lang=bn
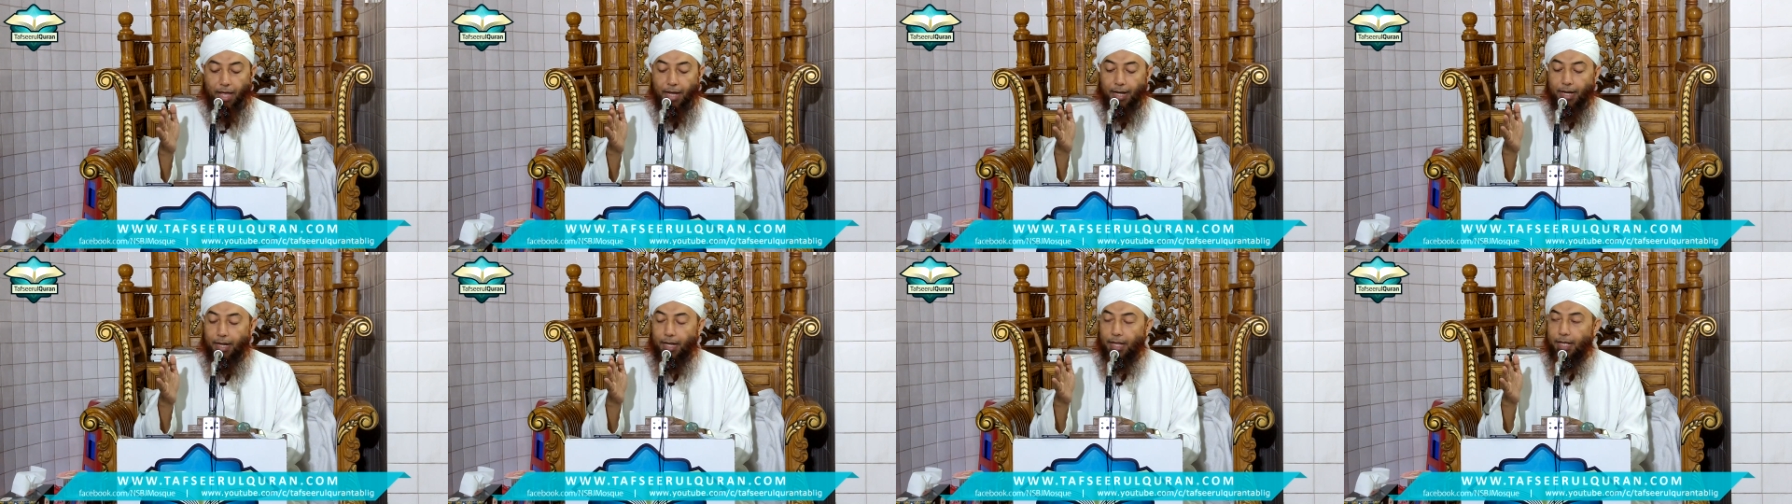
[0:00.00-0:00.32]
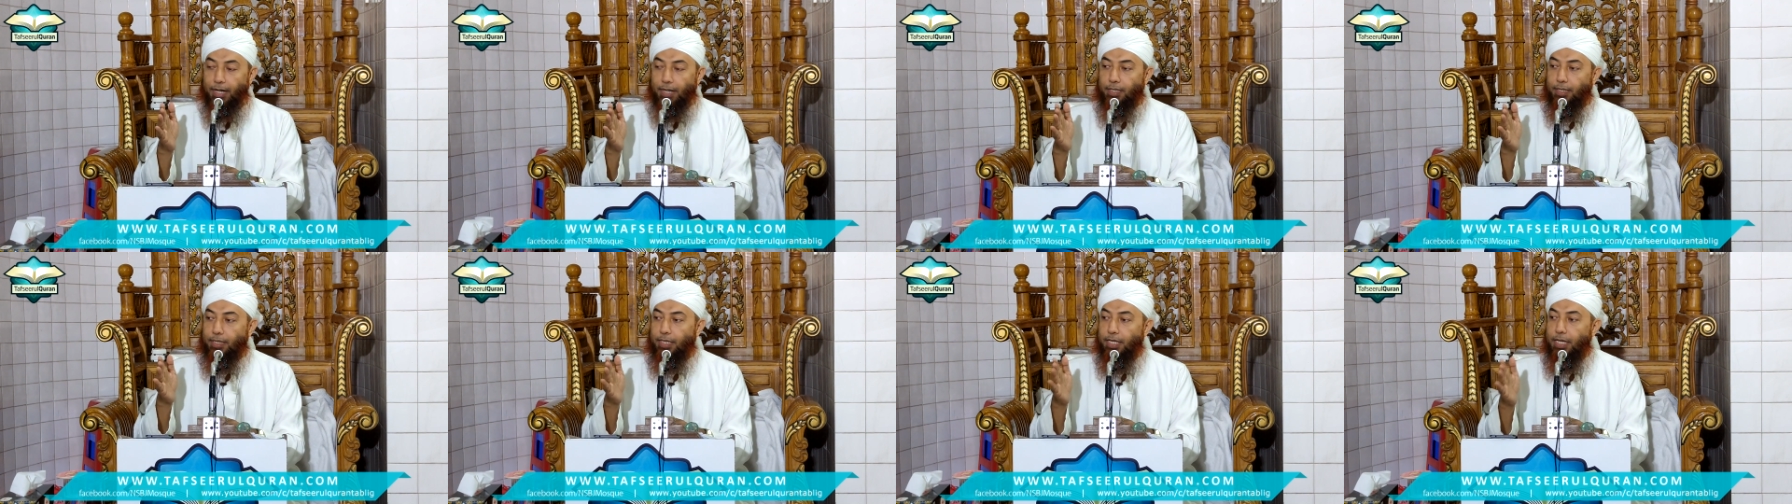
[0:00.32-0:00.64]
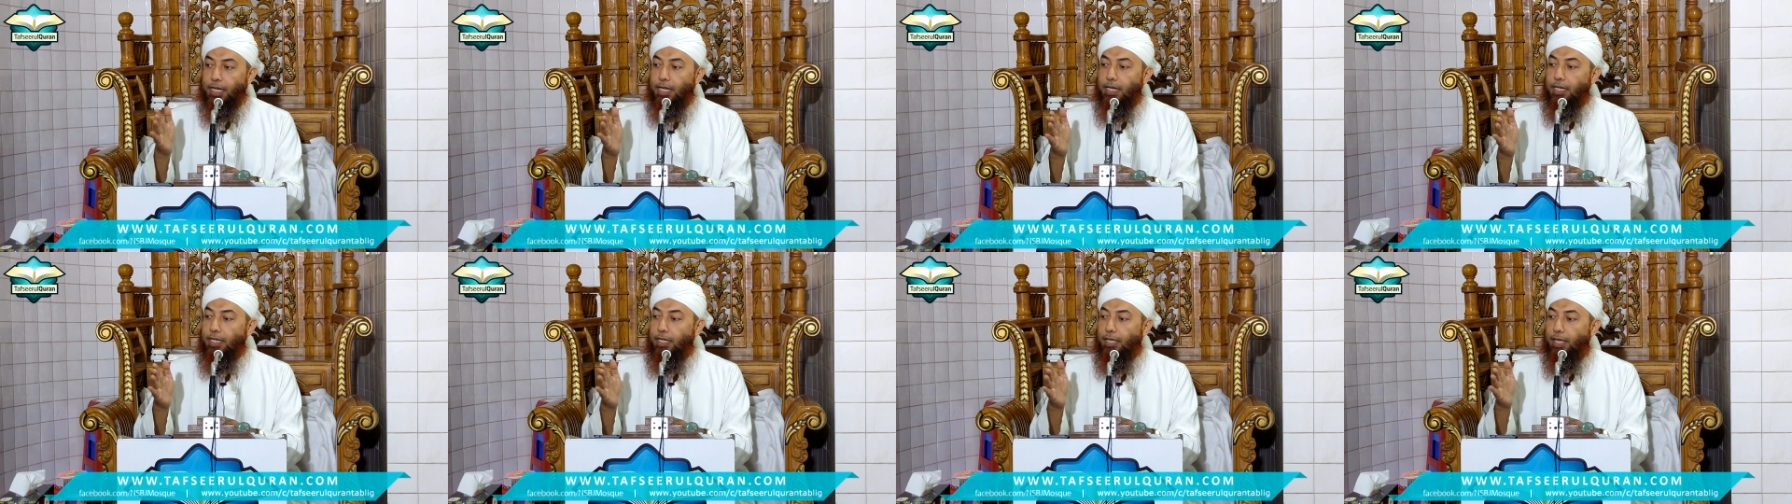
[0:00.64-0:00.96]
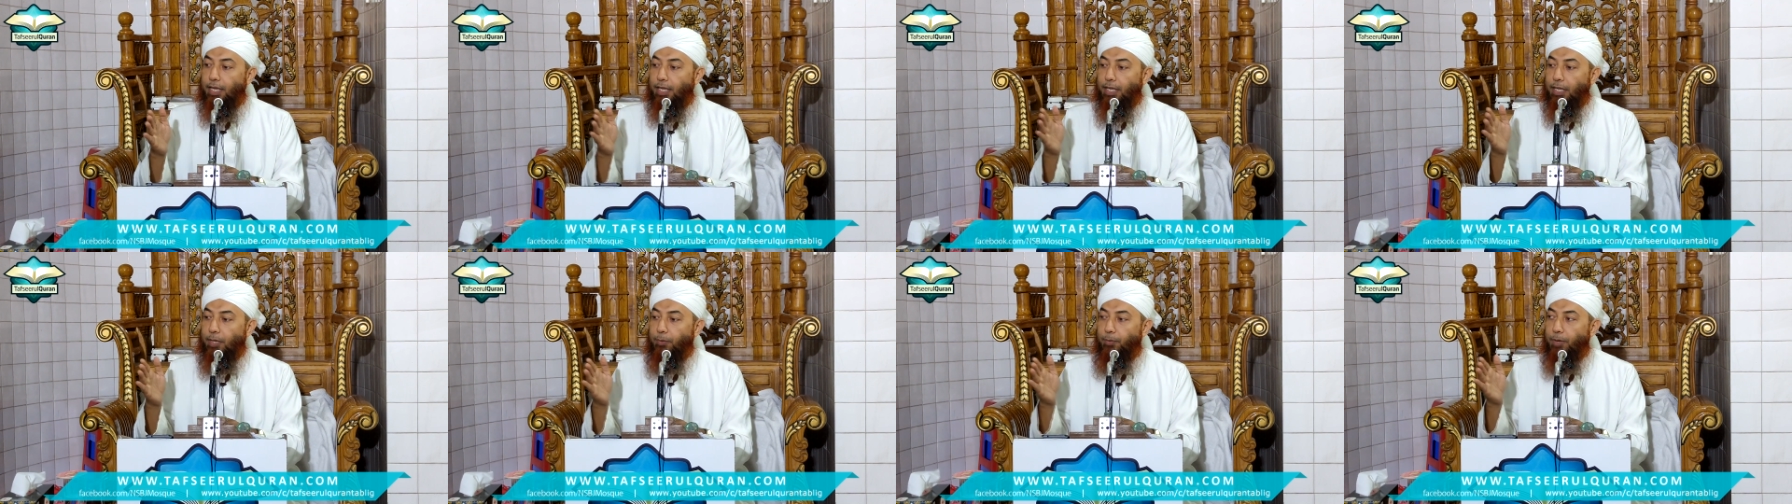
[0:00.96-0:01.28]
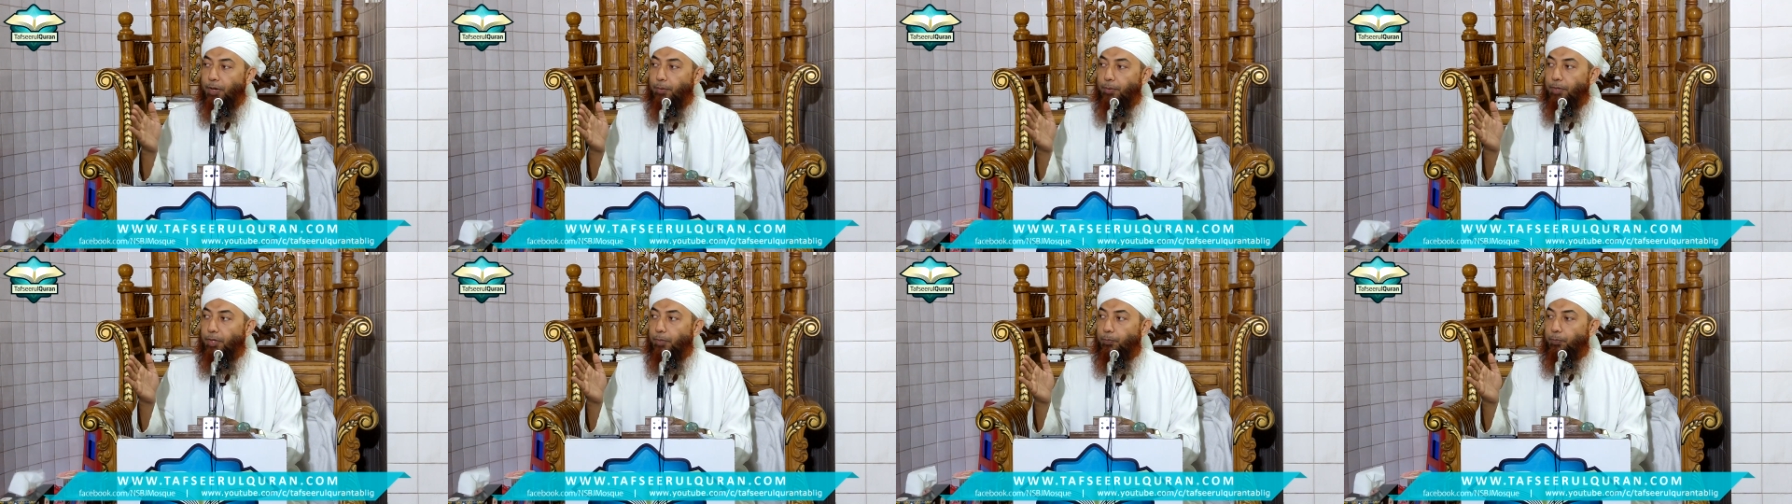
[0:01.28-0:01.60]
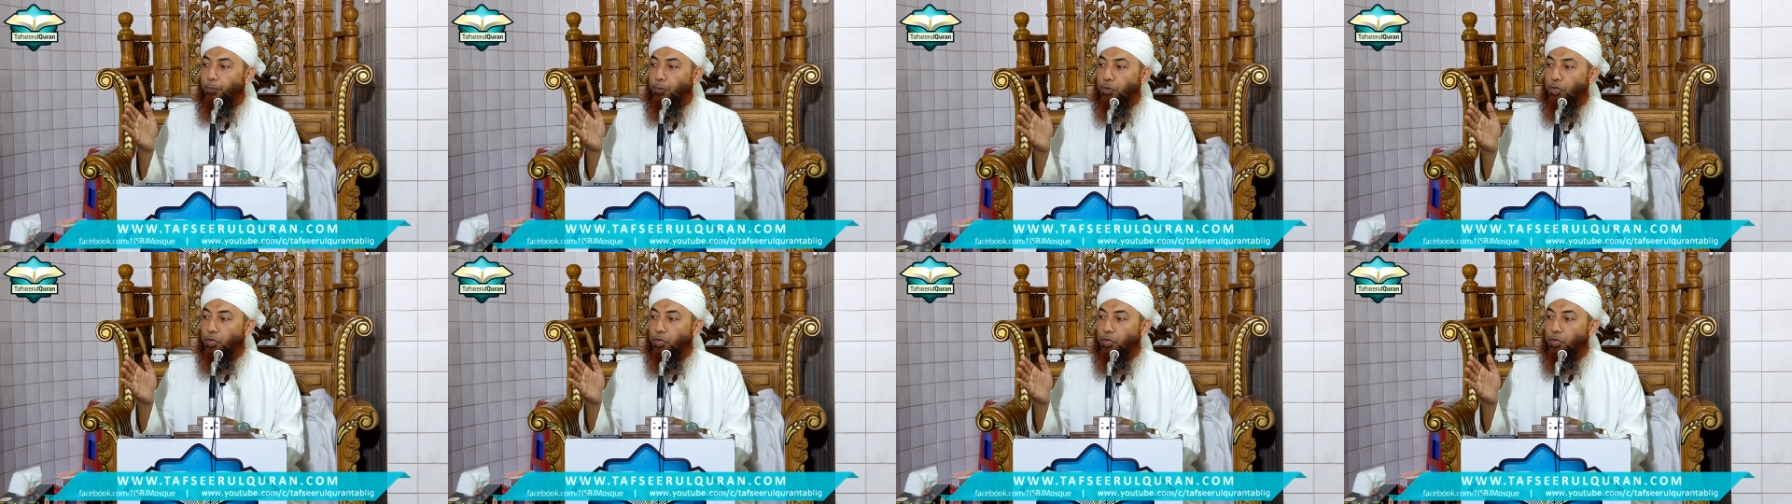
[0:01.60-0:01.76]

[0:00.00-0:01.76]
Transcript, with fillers: আল্লাহর দিনকে কিভাবে